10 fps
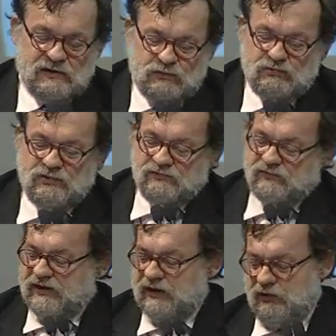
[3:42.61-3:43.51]
un
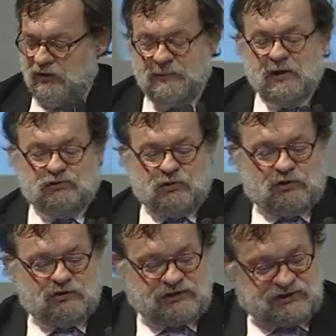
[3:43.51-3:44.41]
vero
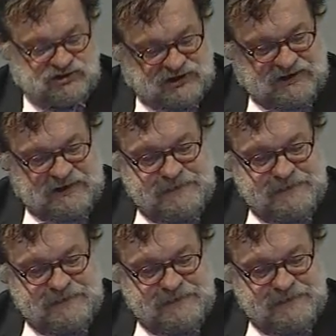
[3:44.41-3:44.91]
laboratorio di ricerca.